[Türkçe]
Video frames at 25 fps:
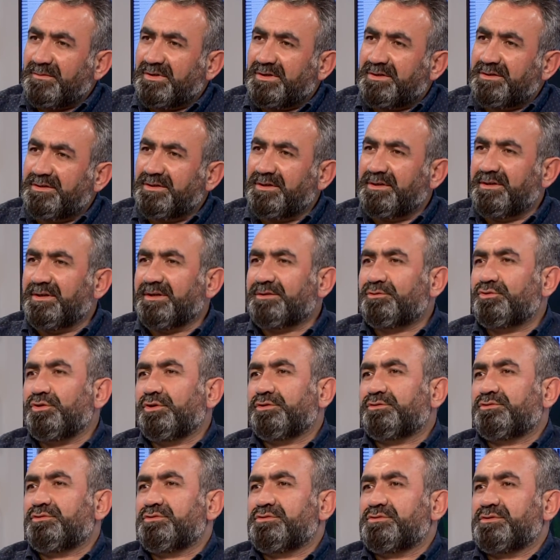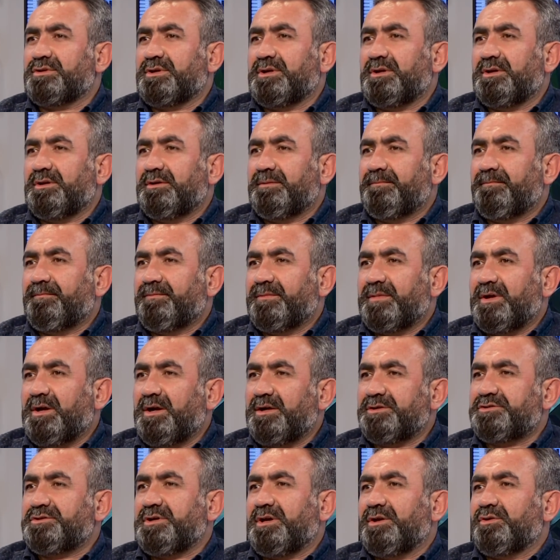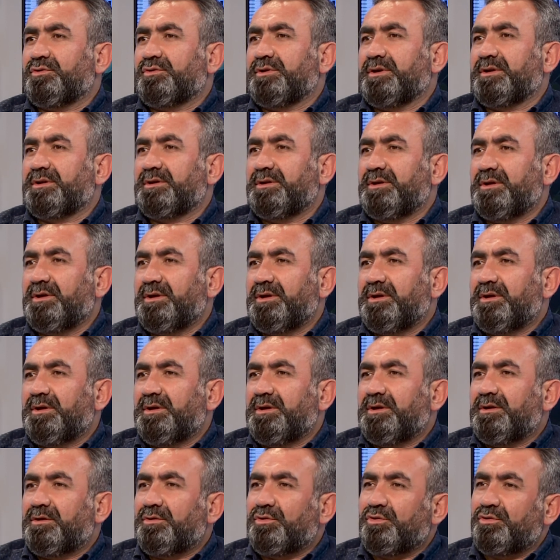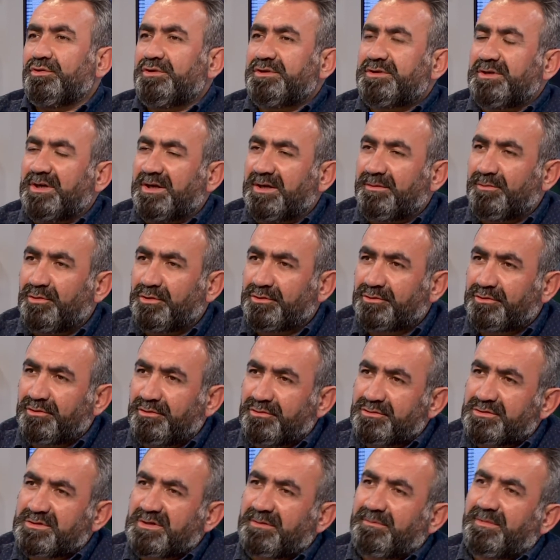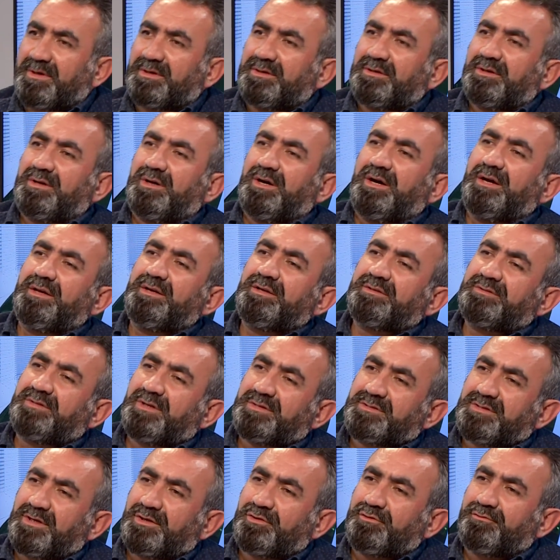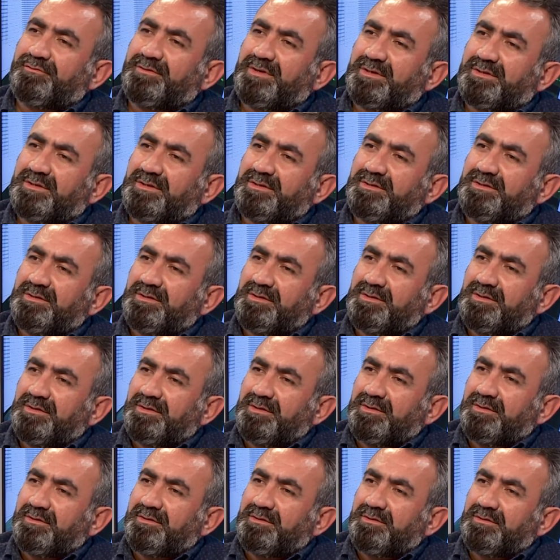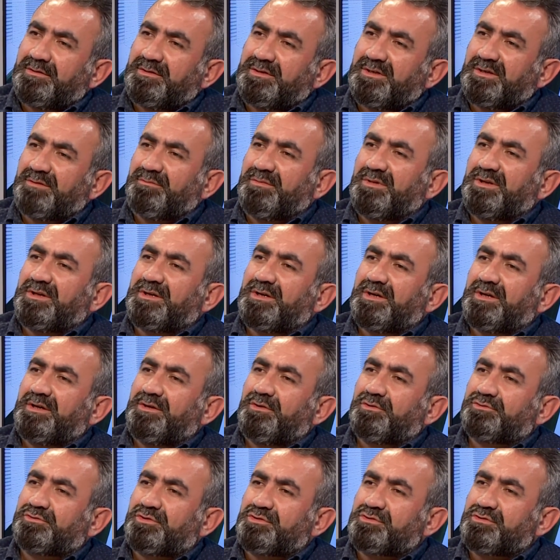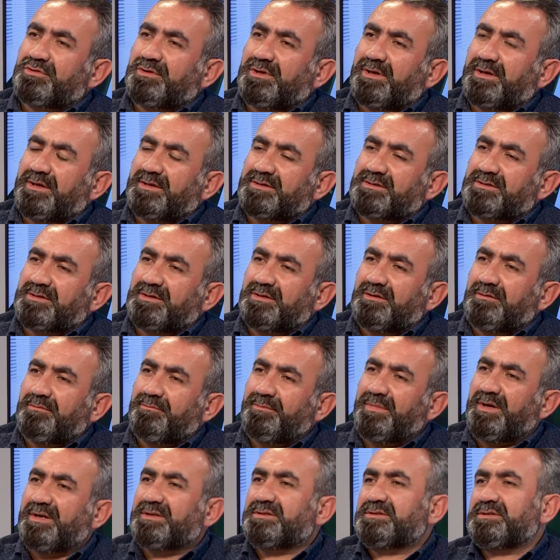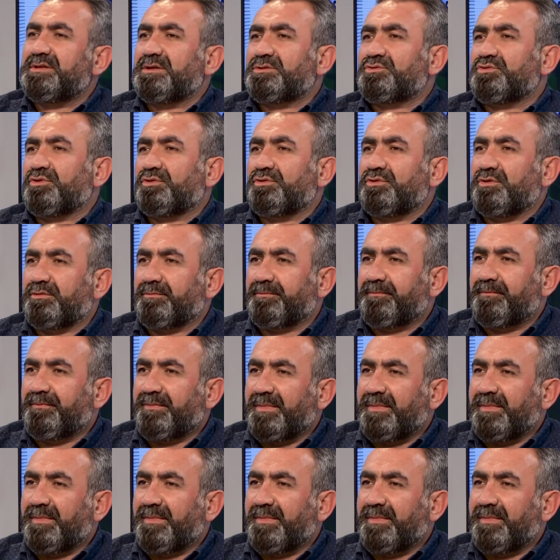Yıllık 400 lira aşağı yukarı. 12 aya böldüğünüz zaman aylık tasarruf nedir? 20 lira ile 30 lira arası. Ben size soruyorum.